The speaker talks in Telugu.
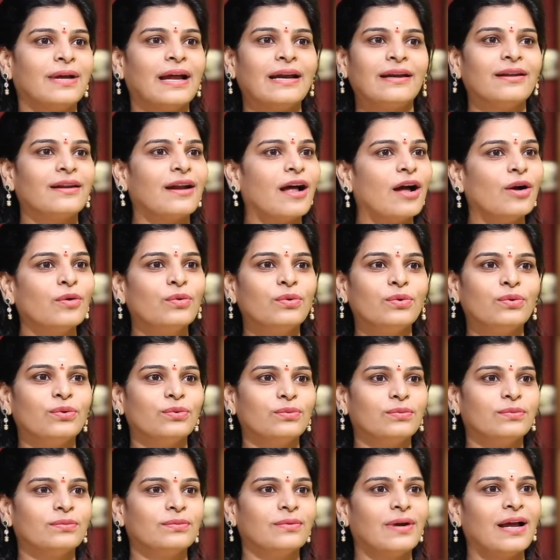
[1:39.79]
అట్లా
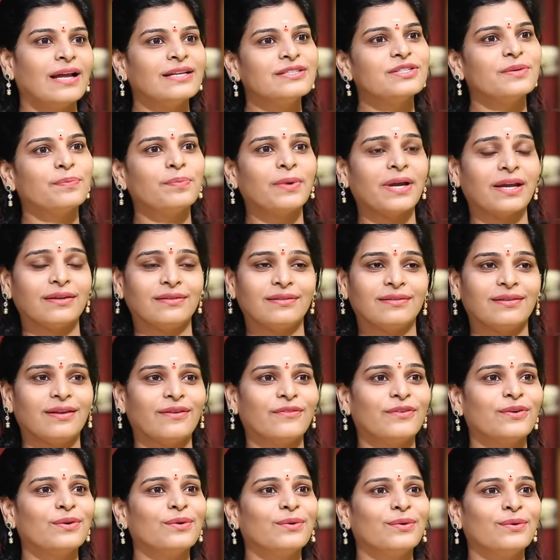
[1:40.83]
రాకూడదు అని చెప్పి అతను
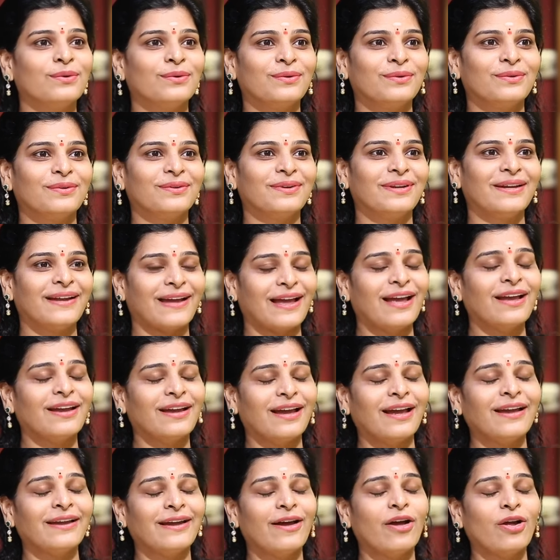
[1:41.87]
ఎవరో
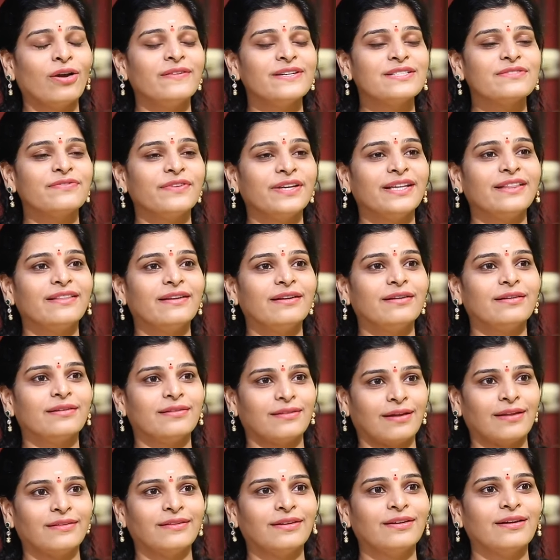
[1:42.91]
ఐ ఆల్వేస్ ఫీల్ దట్
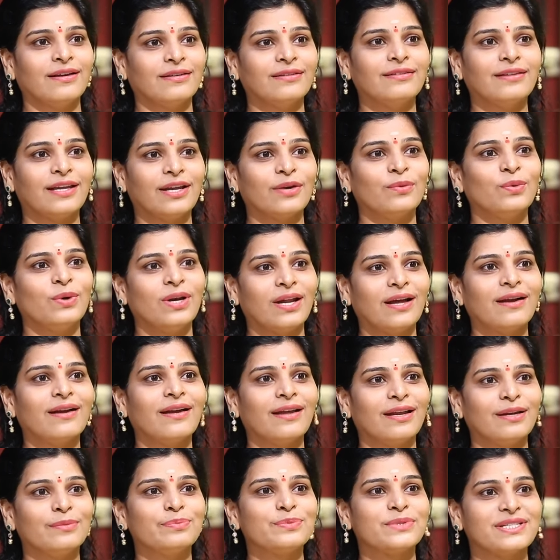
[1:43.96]
అతను నాకు దేవుళ్ళలాగా
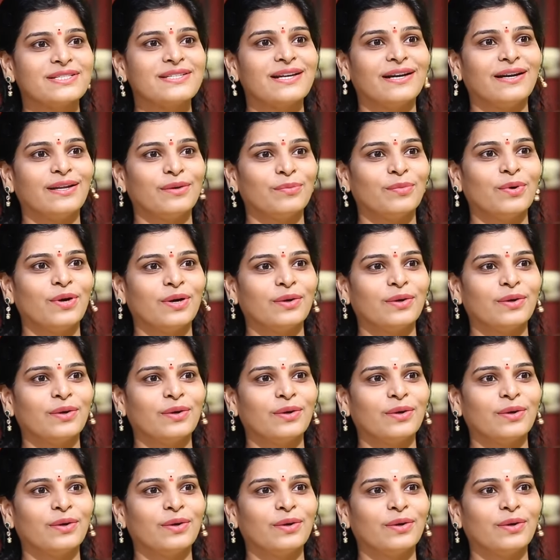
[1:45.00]
హెల్ప్ చేశాడేమో